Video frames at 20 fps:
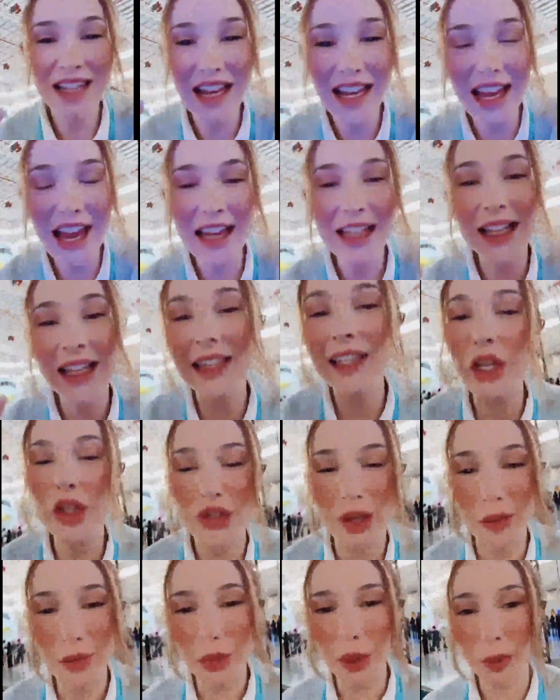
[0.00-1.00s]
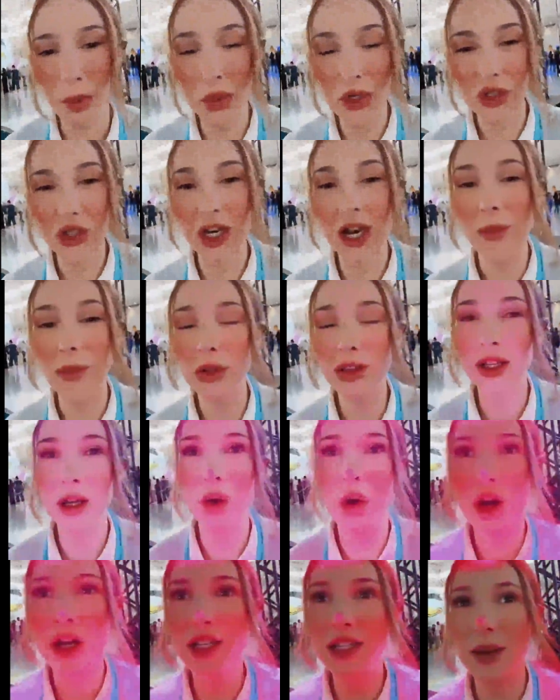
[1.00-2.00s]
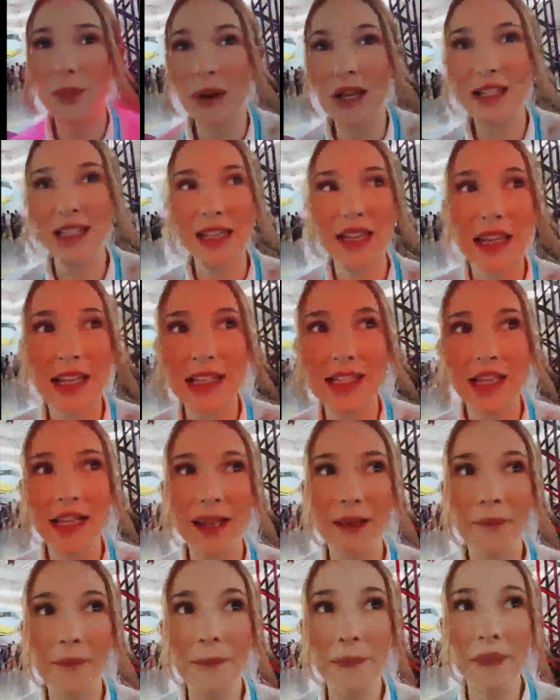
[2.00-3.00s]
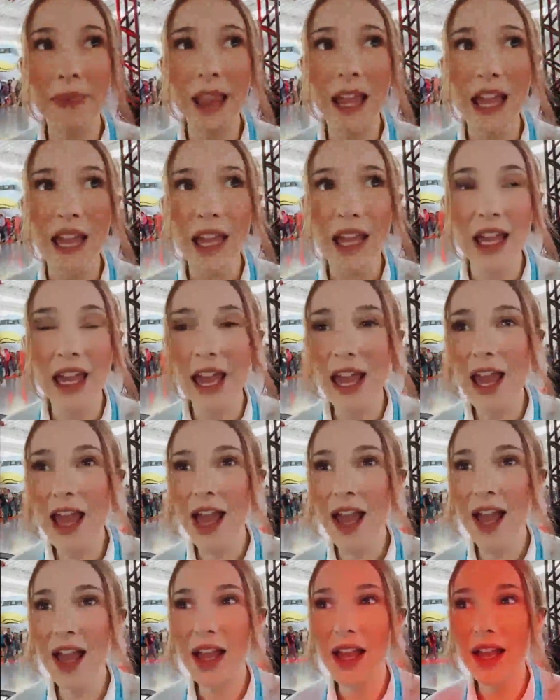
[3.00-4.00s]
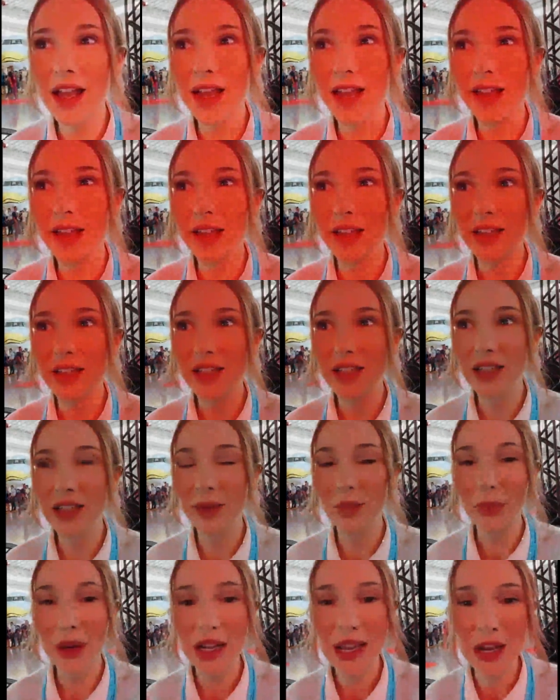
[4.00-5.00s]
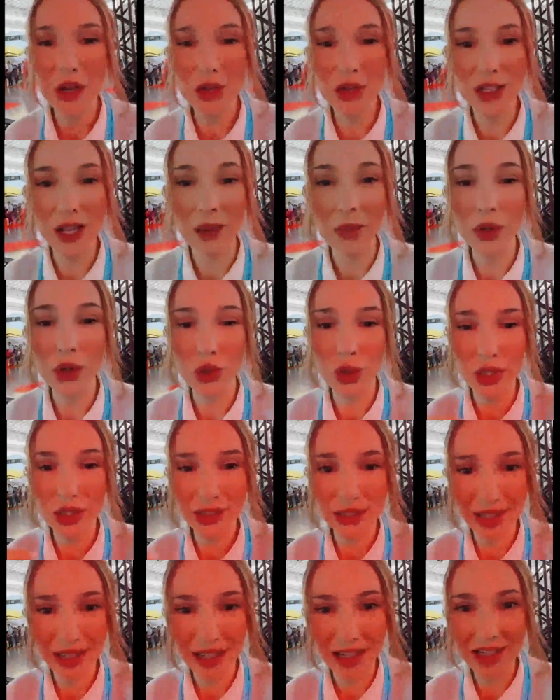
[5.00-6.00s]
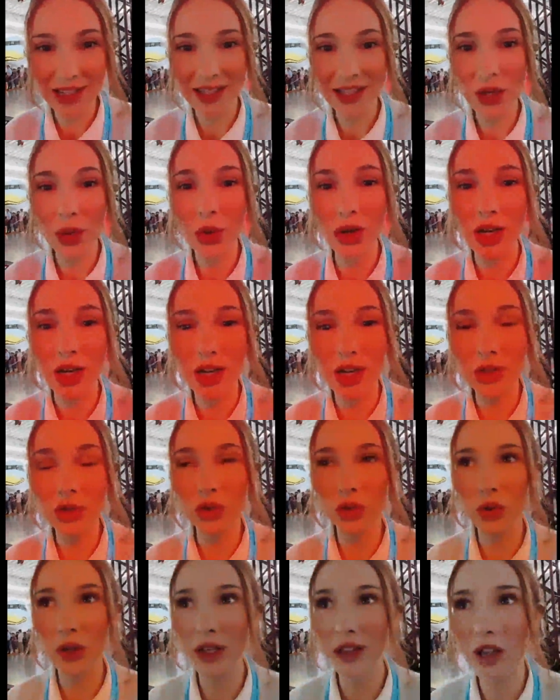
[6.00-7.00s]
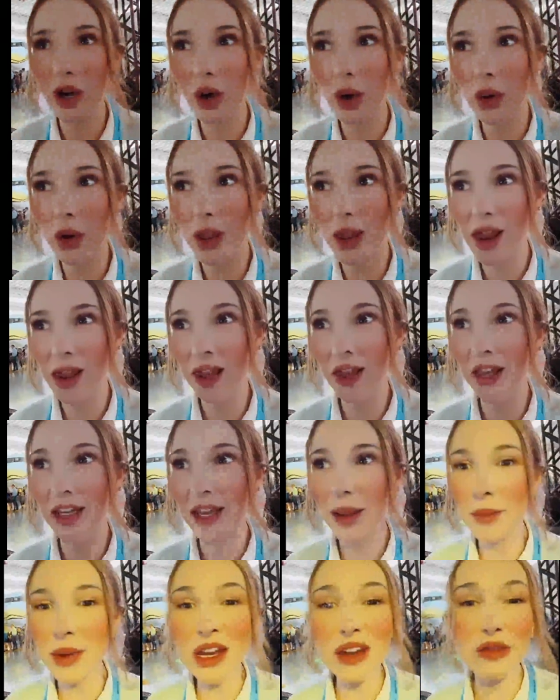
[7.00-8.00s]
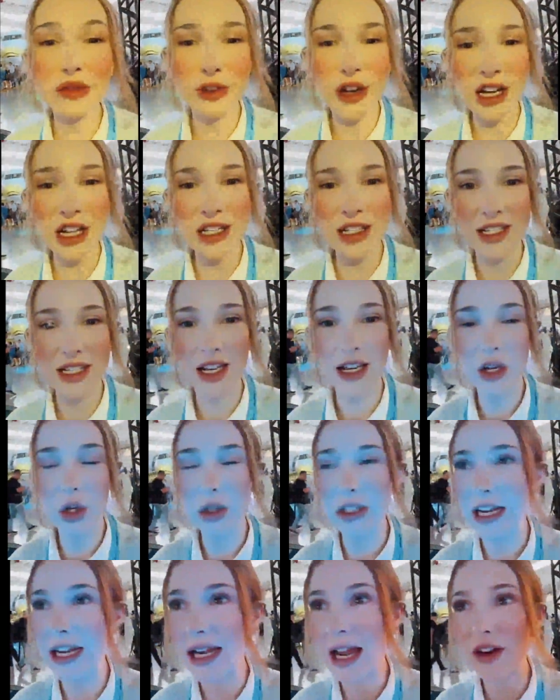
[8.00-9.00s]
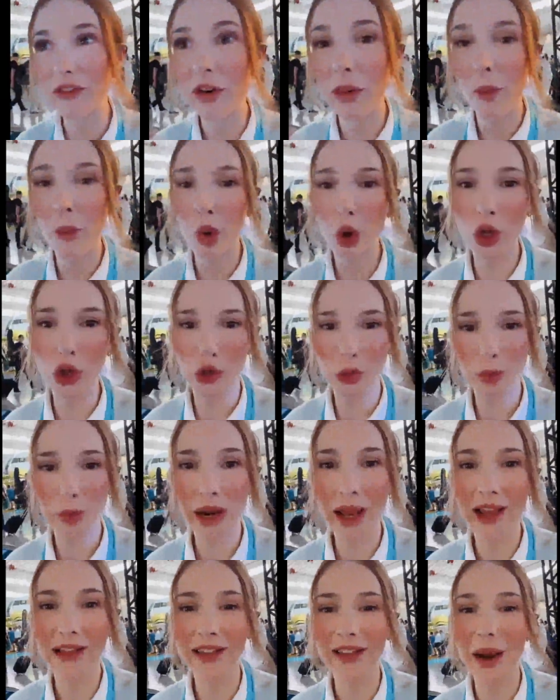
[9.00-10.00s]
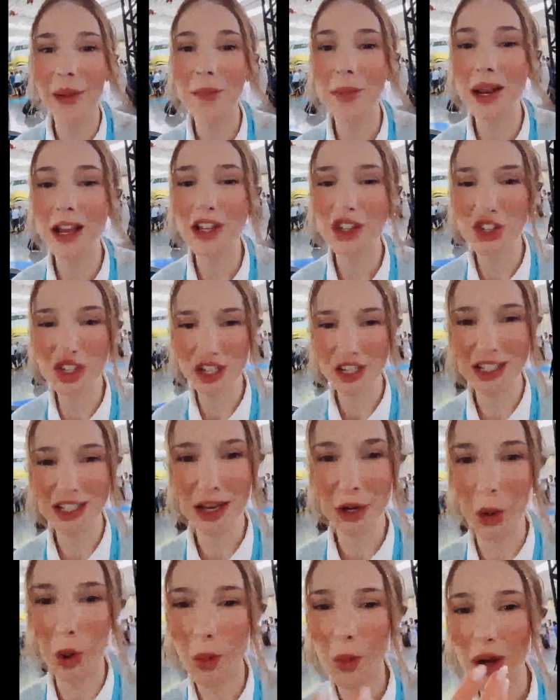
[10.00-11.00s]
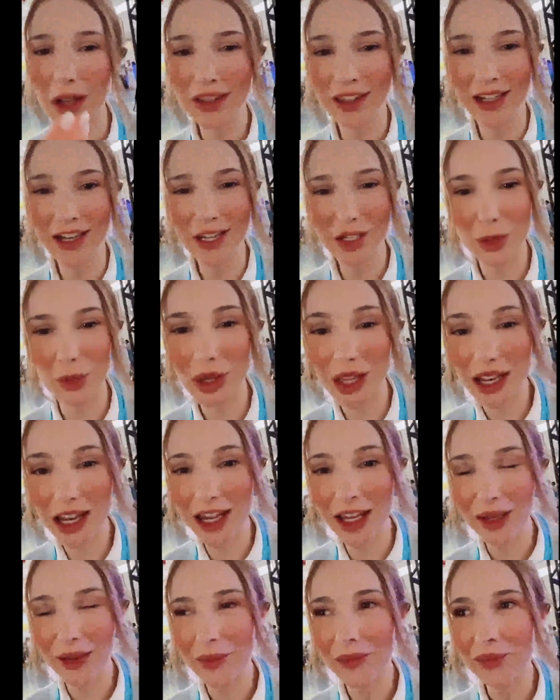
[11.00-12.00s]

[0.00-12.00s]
Sei que ainda Deus vai me proporcionar muita coisa, mas é que assim, é... para quem não sabe, eu sou atriz, eu canto, então na minha infância eu treinava muito para entrar para Disney como atriz mirim,